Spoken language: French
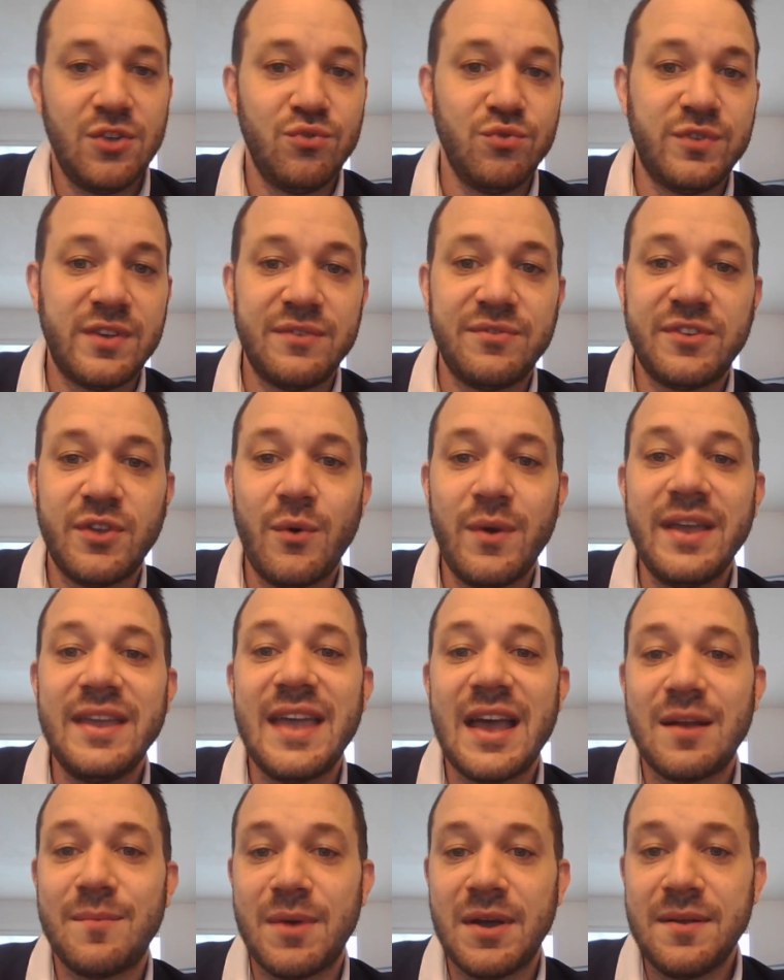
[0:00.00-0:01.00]
Nous invitons
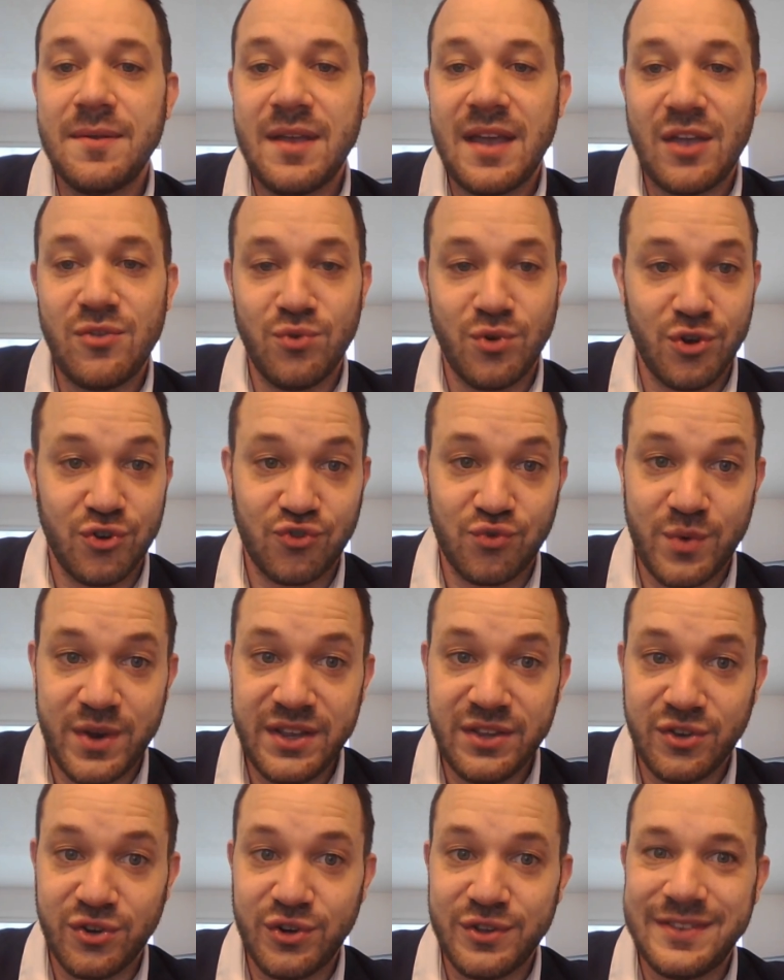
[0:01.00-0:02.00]
également à nous
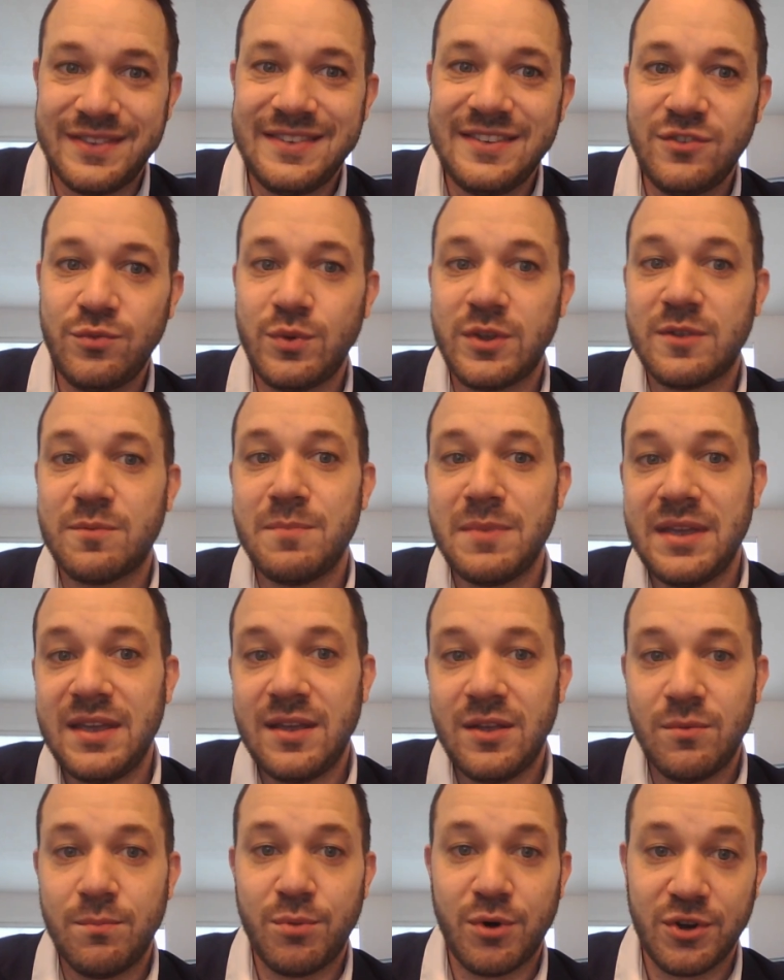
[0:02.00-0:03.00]
rejoindre le 18
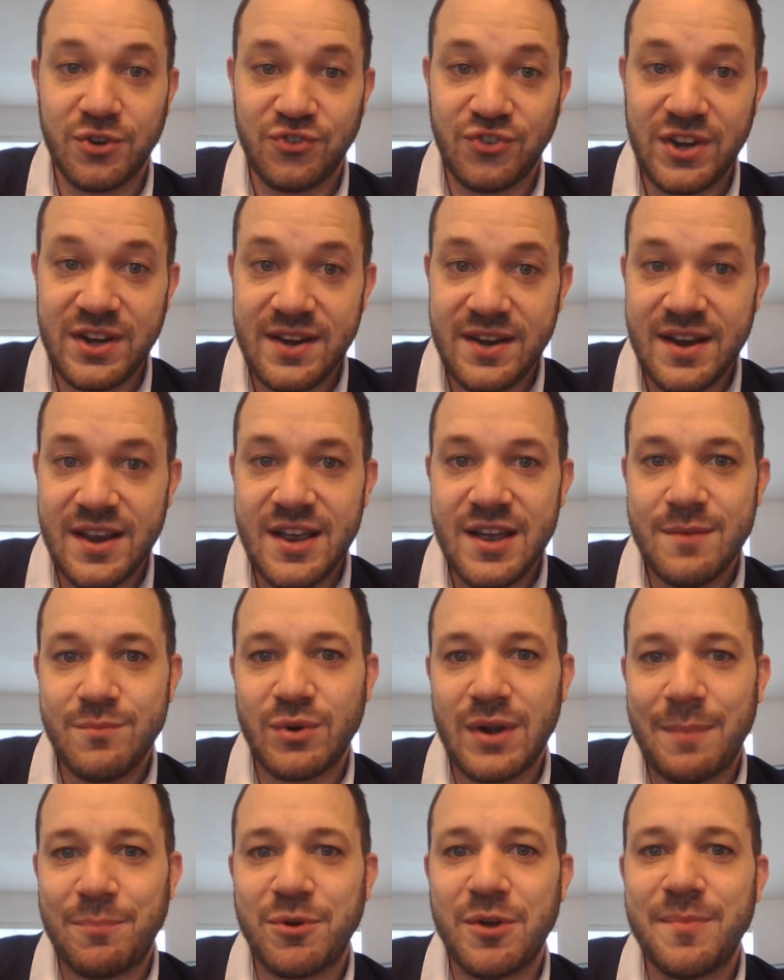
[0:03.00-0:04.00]
mai prochain
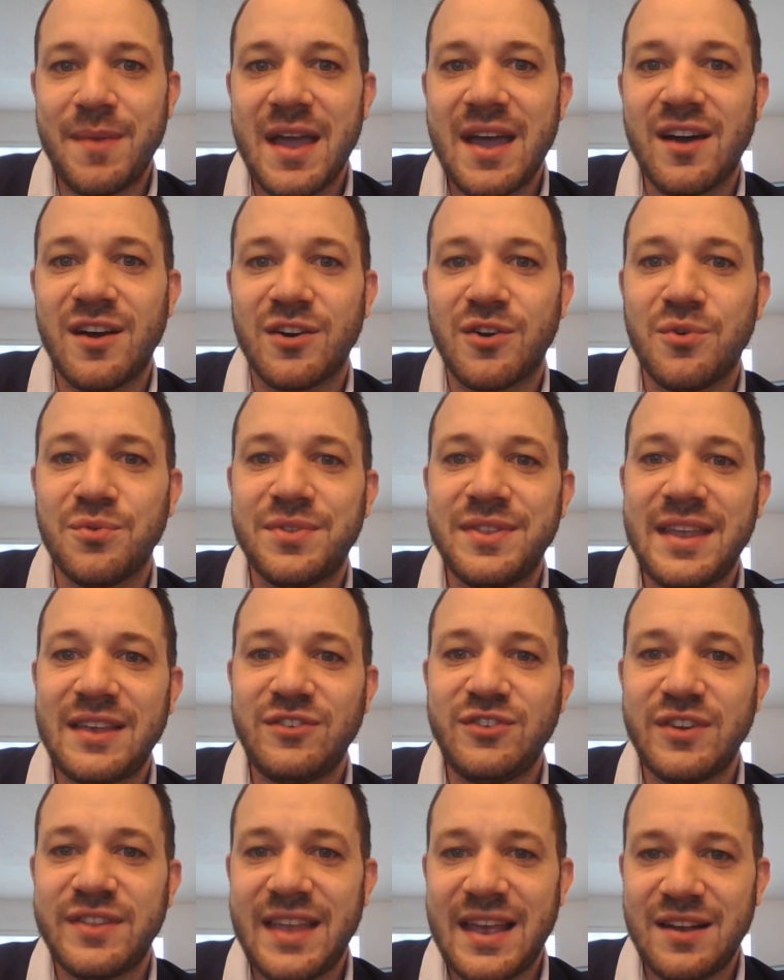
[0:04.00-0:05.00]
pour la première rencontre
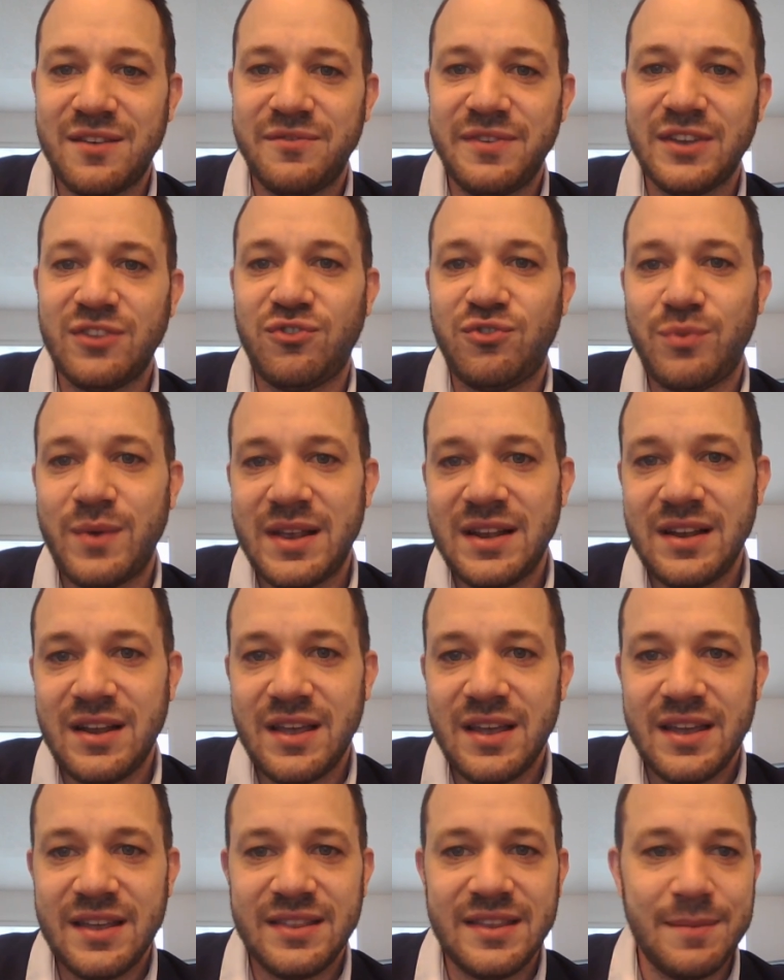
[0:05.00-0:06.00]
nationale virtuelle
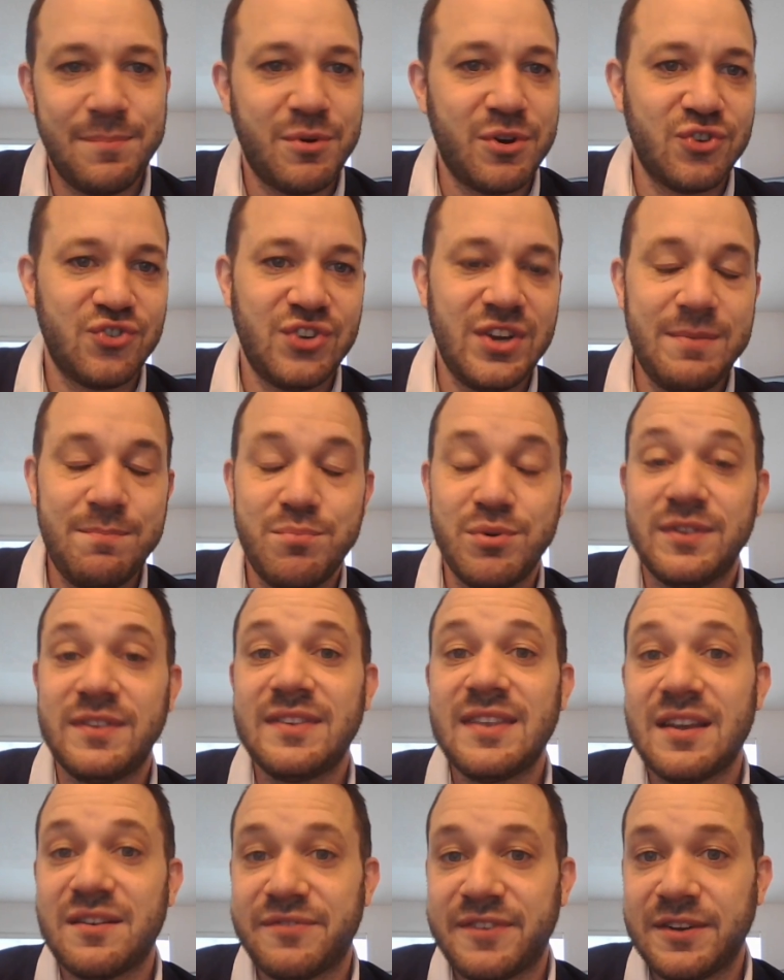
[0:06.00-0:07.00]
des projets
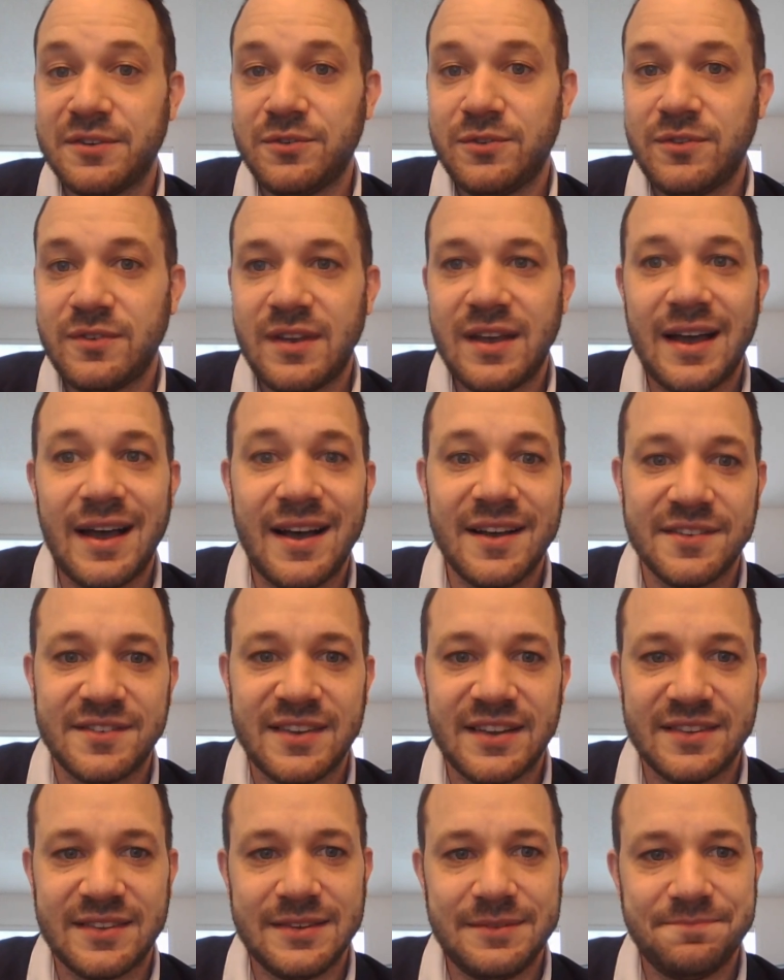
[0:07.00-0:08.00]
Petite enfance en
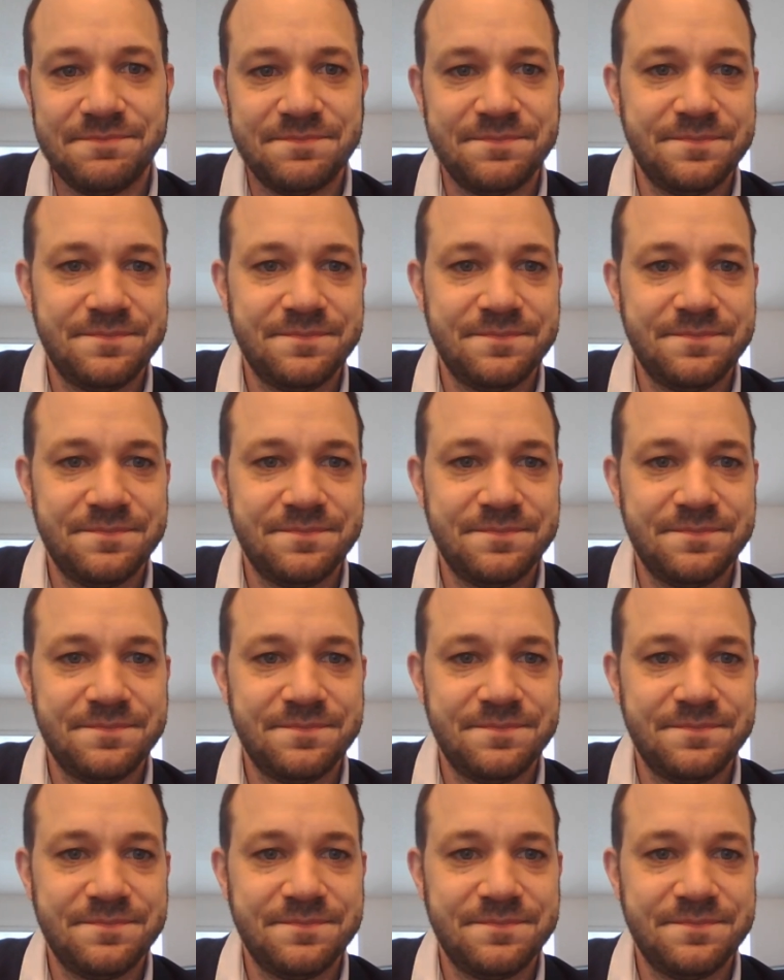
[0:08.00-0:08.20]
santé.